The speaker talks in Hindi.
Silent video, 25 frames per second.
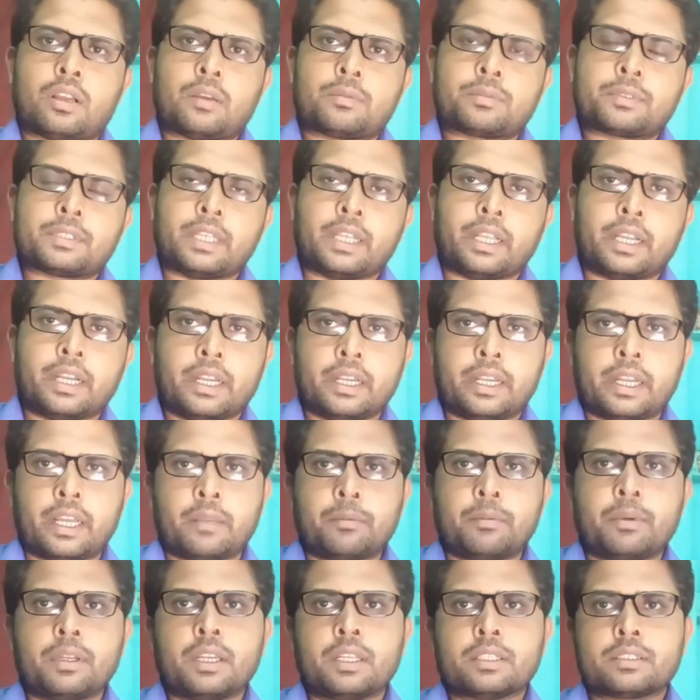आप सिंगल
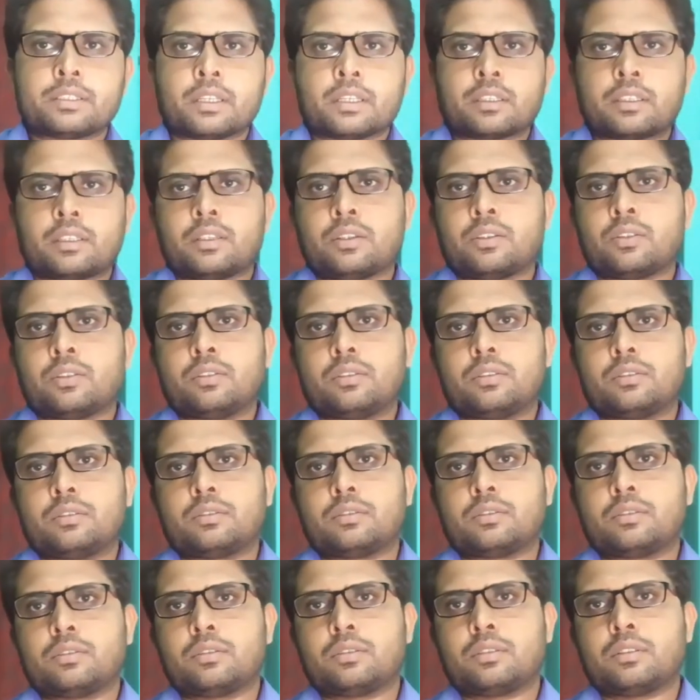डाई भी ले सकते हो
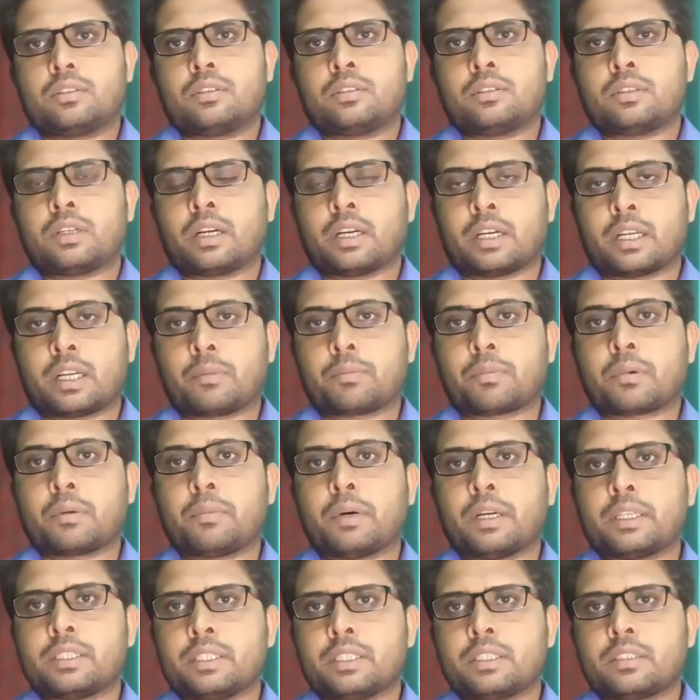अगर आपका
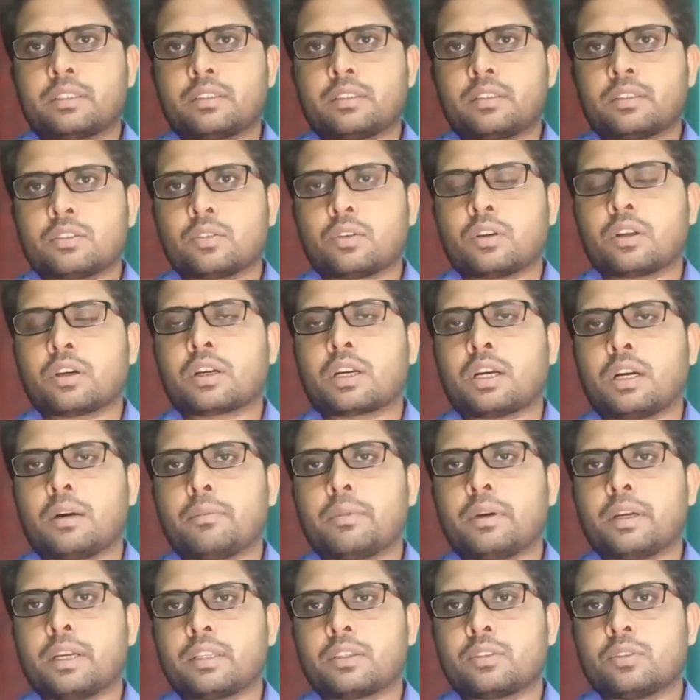बजट थोड़ा
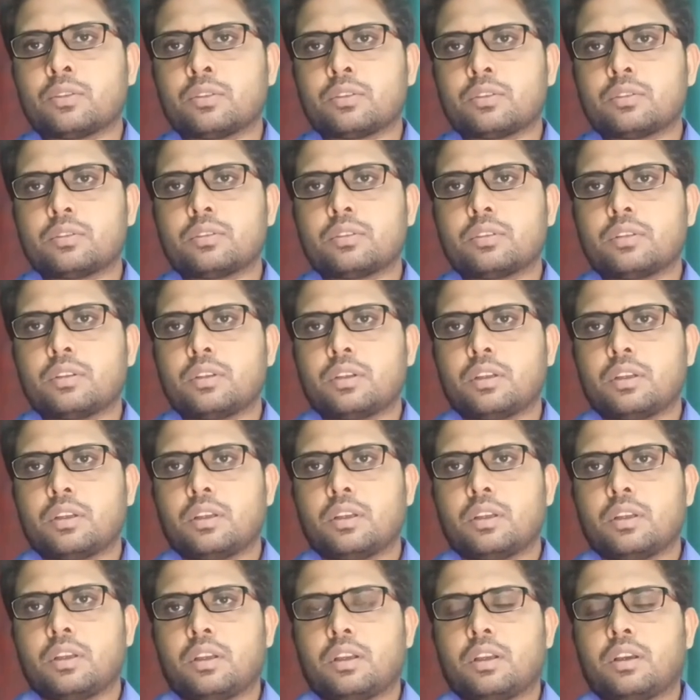कम है तो
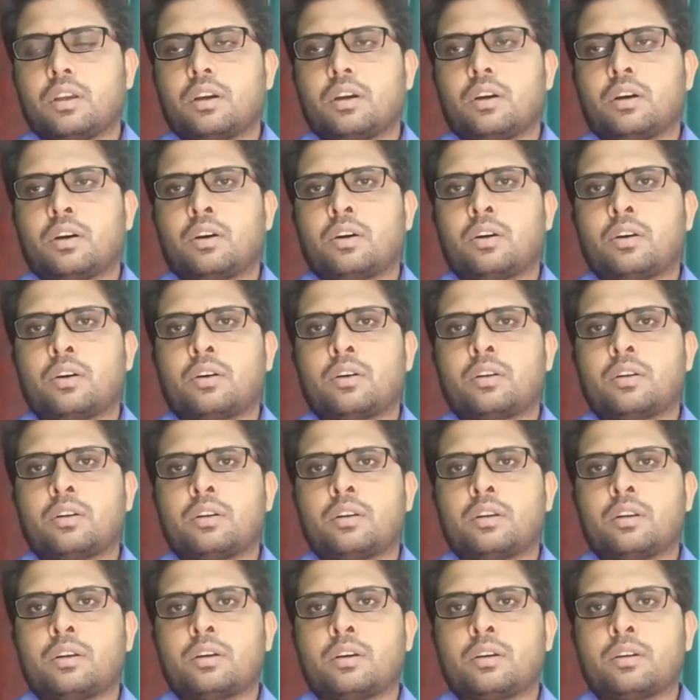और
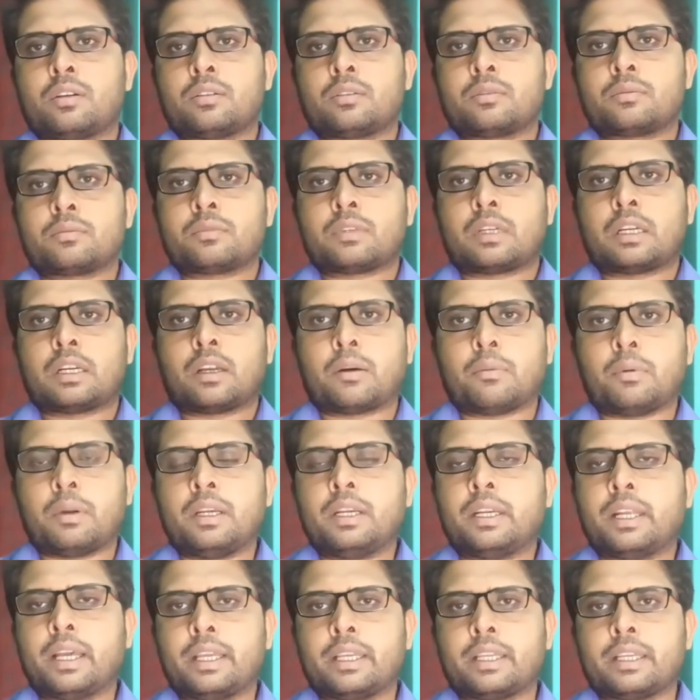
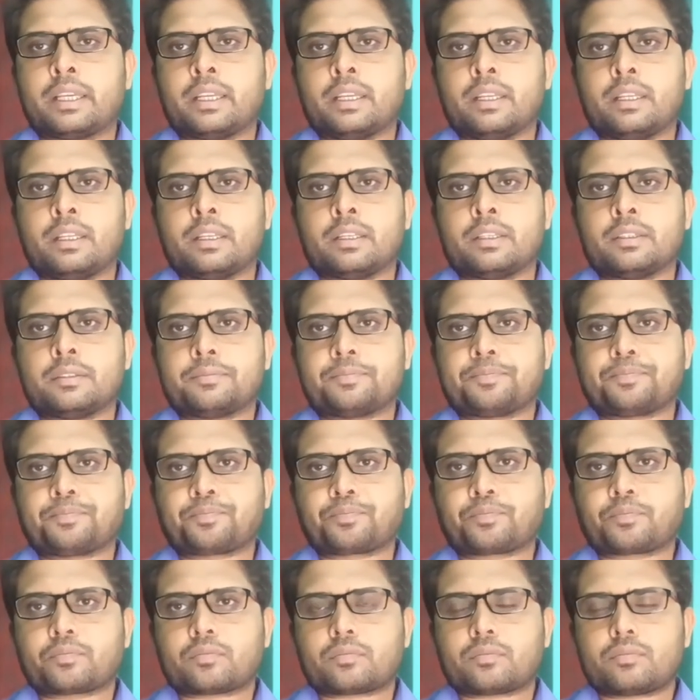डबल डाई के लिए
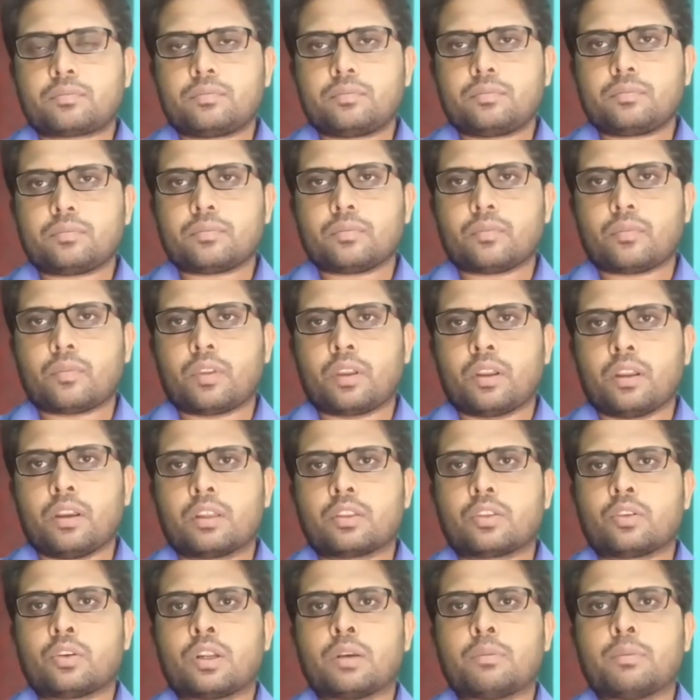
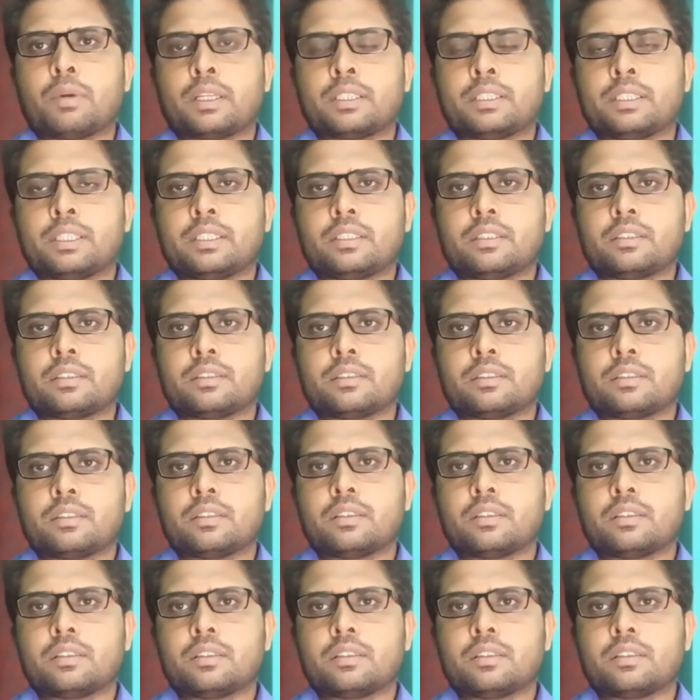थोड़ा बजट